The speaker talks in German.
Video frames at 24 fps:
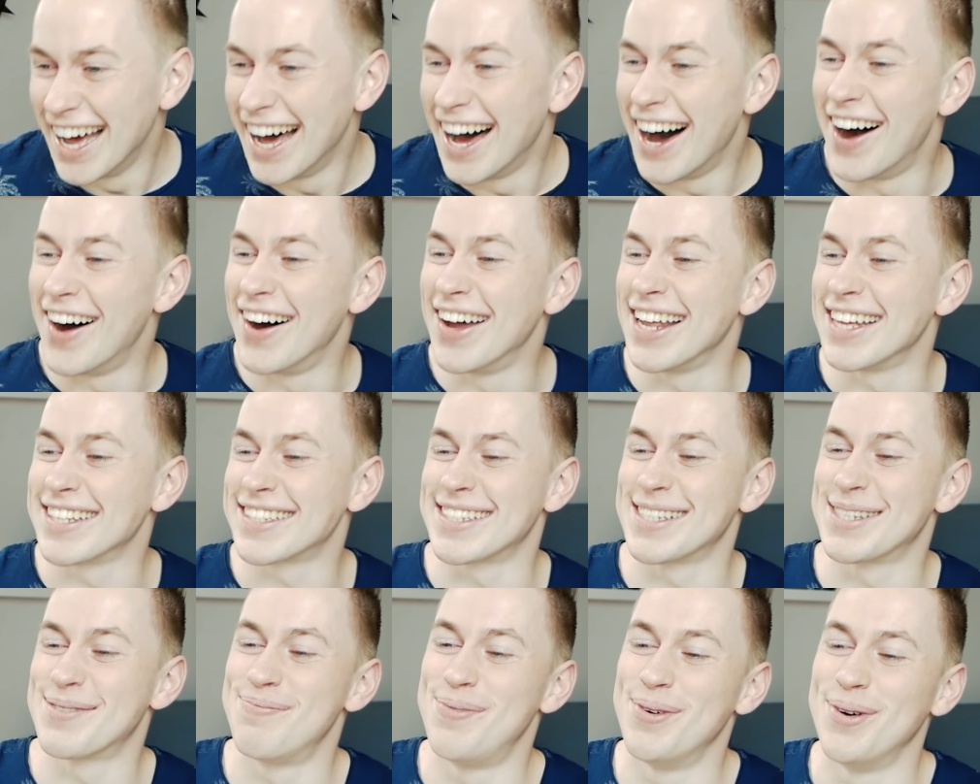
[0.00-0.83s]
Oh, das
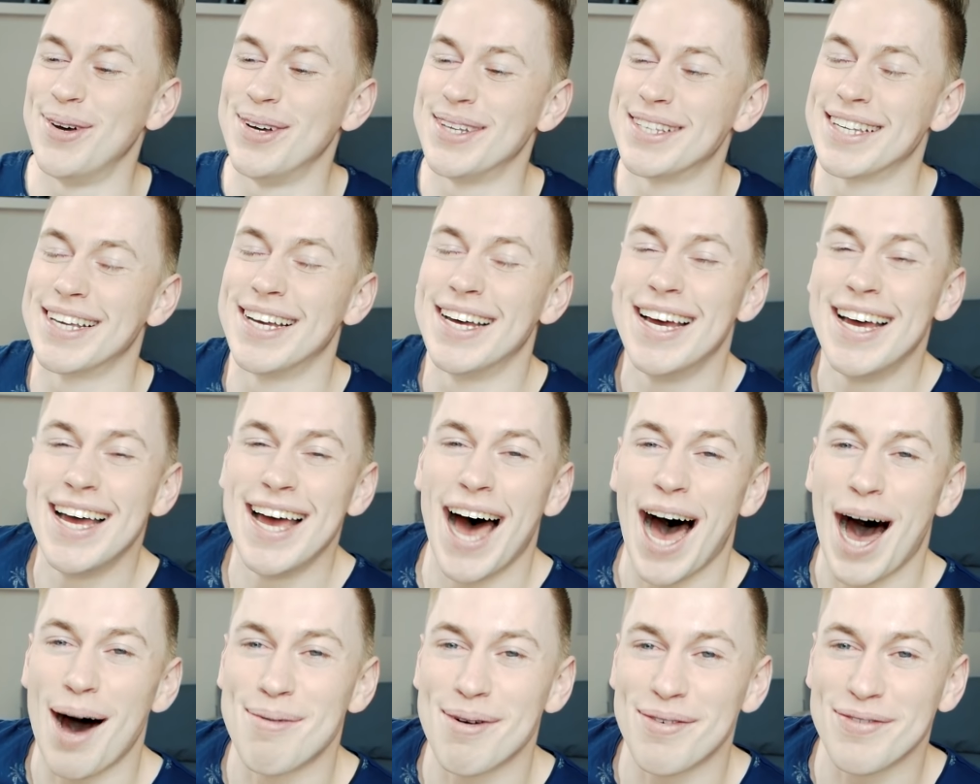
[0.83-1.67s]
ist böse.
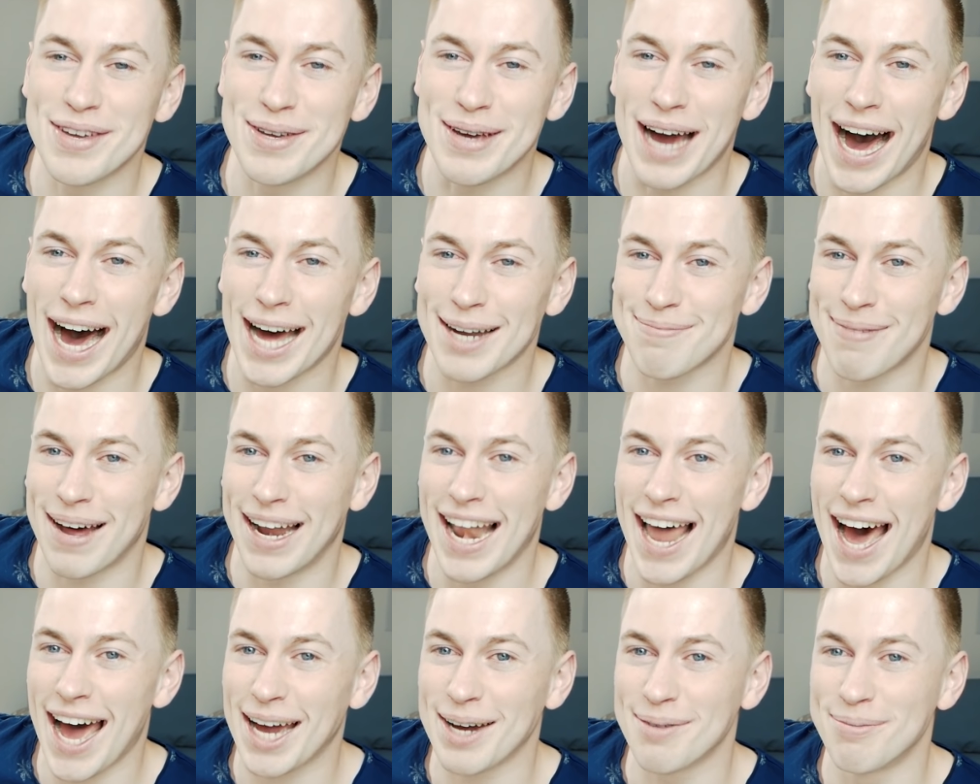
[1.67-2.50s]
Aber wie hart man
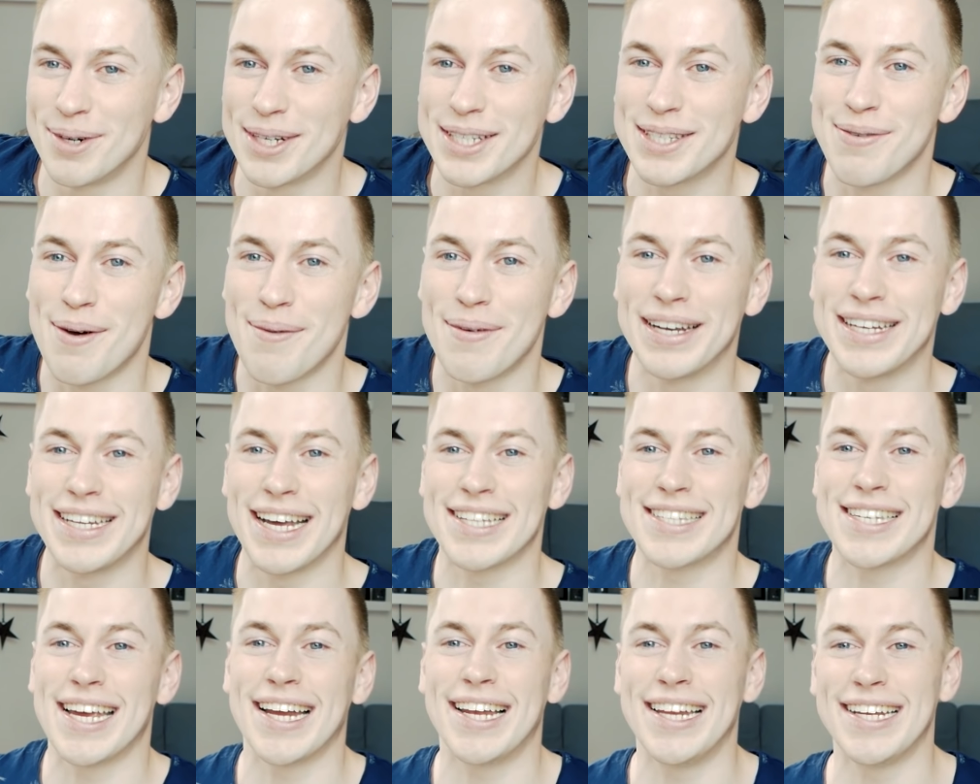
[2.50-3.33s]
lachen muss, wenn man
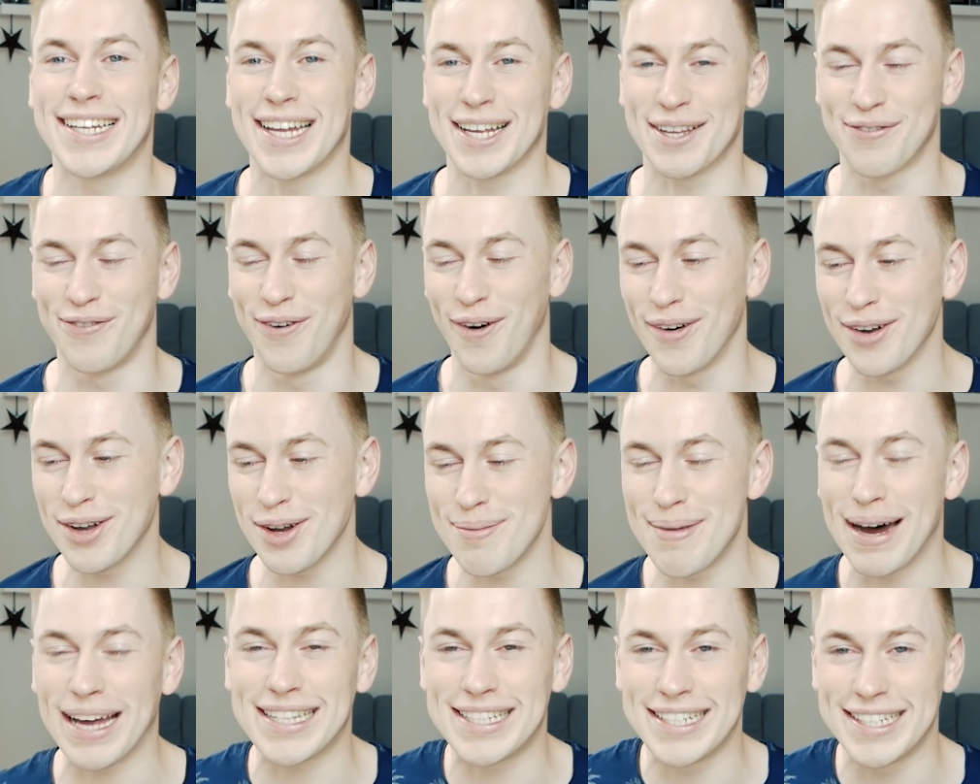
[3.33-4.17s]
tatsächlich das
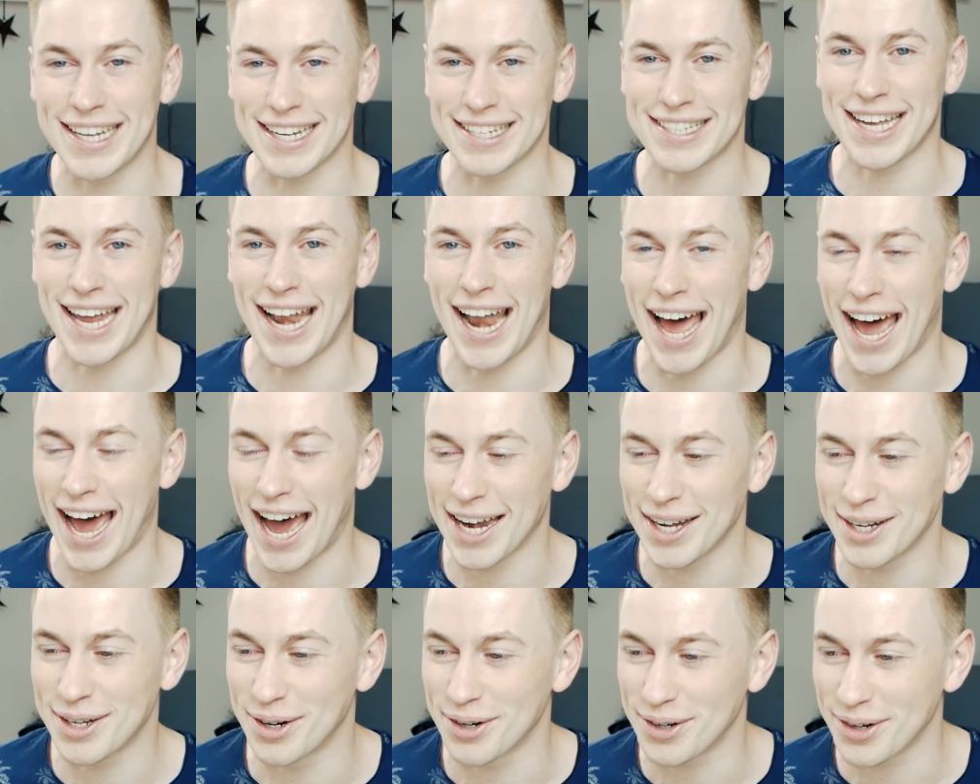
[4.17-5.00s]
Foto macht, sich das danach
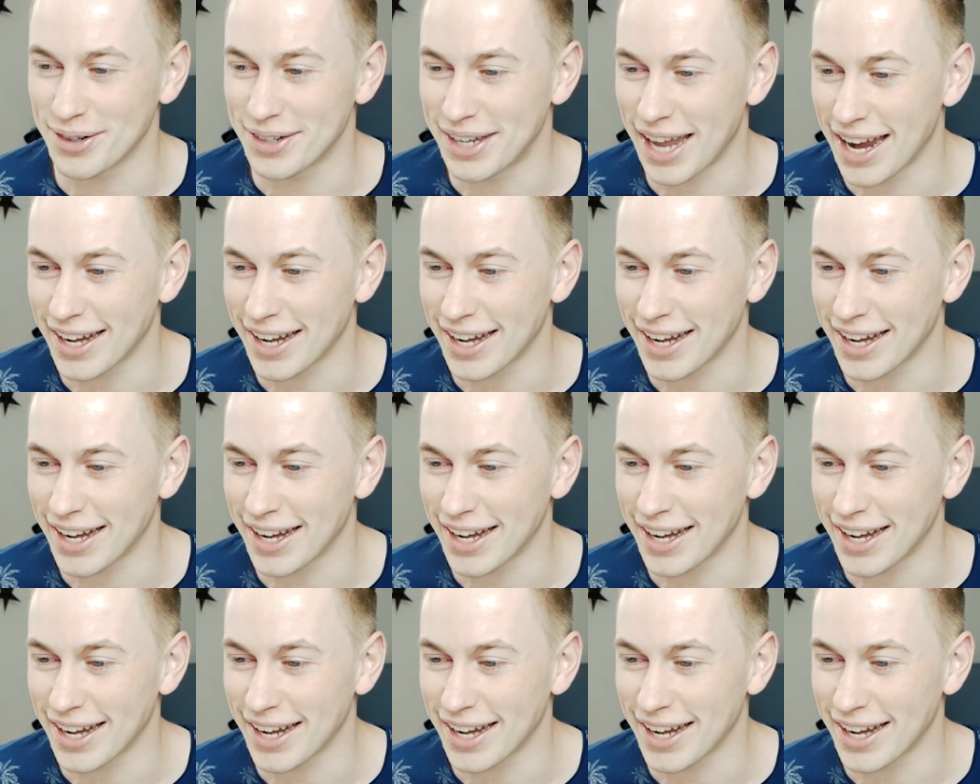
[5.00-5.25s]
anguckt und